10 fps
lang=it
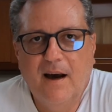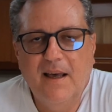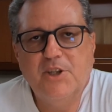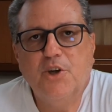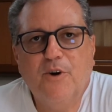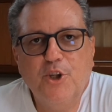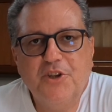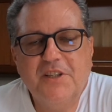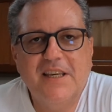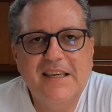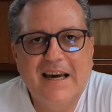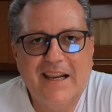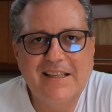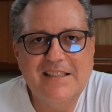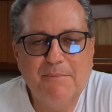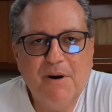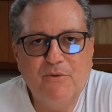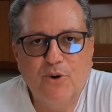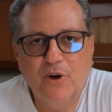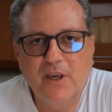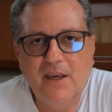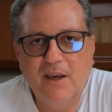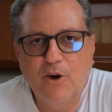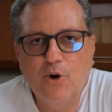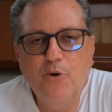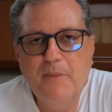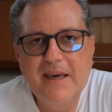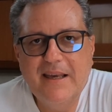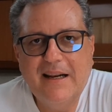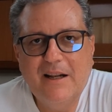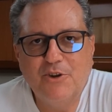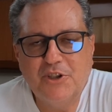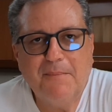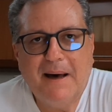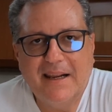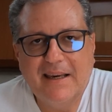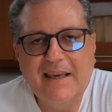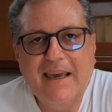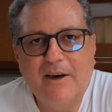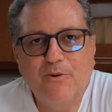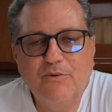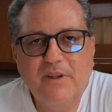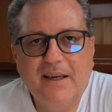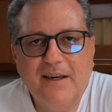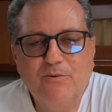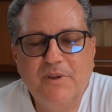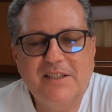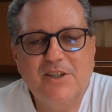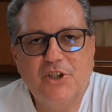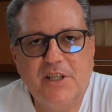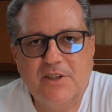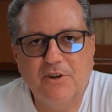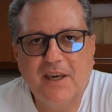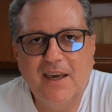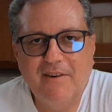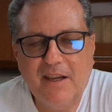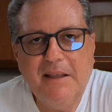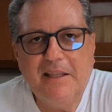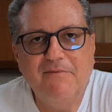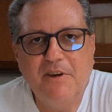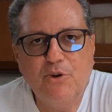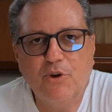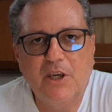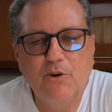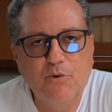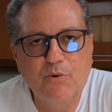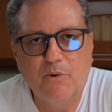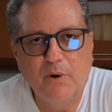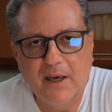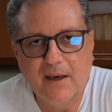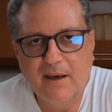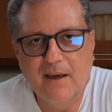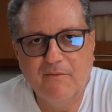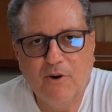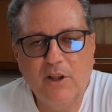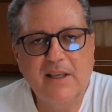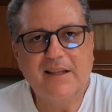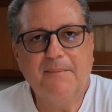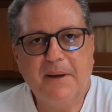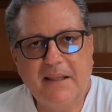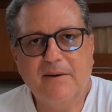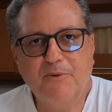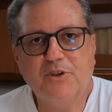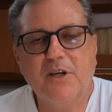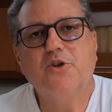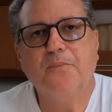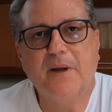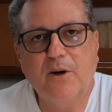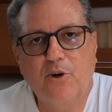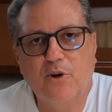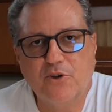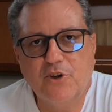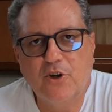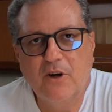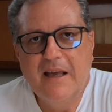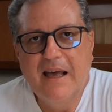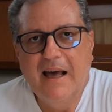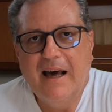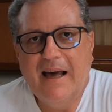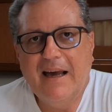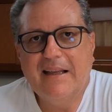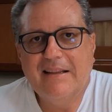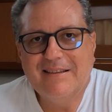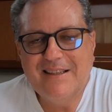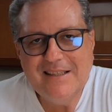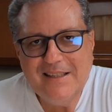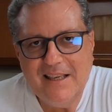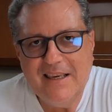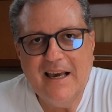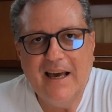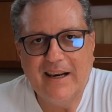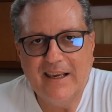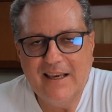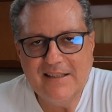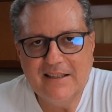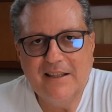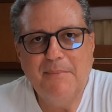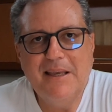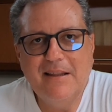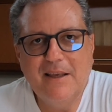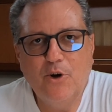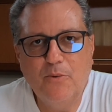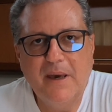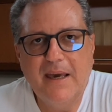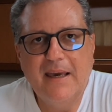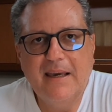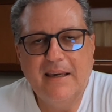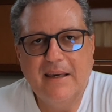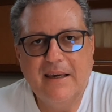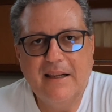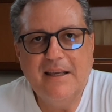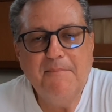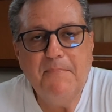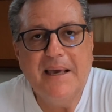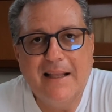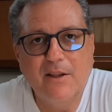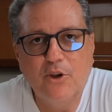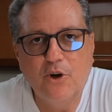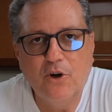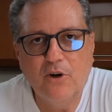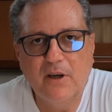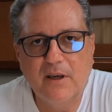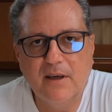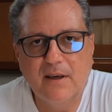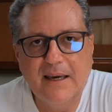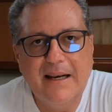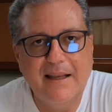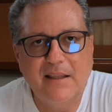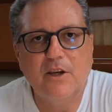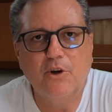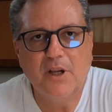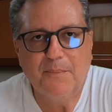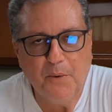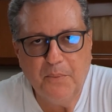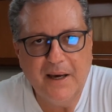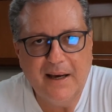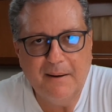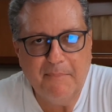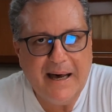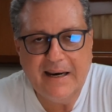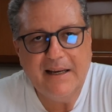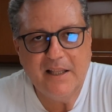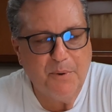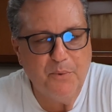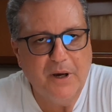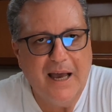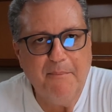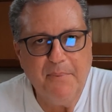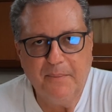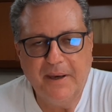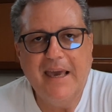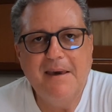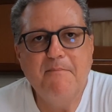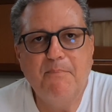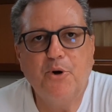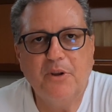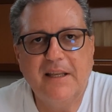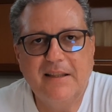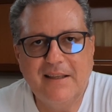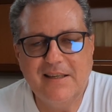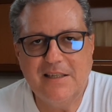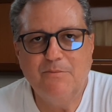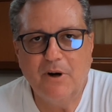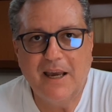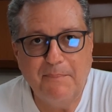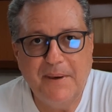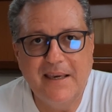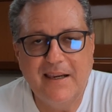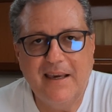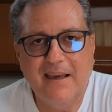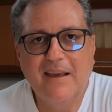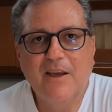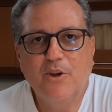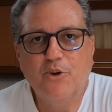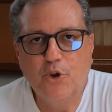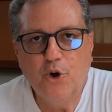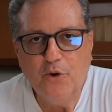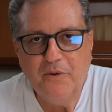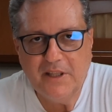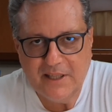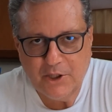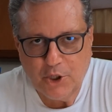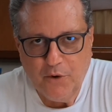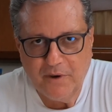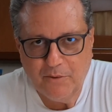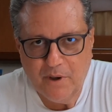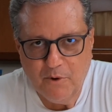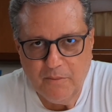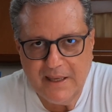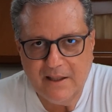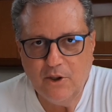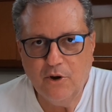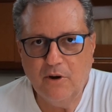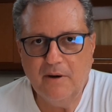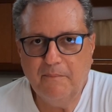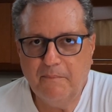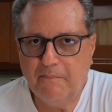adesso voglio disegnare insieme a voi come era la nostra barca che è un, un esercizio che veramente invito chiunque eh, voglia intraprendere il mio stesso percorso a disegnare esattamente com'è eh, l'impianto eh, elettrico della propria barca, del proprio camper perché è importantissimo capire dove ti trovi in quel momento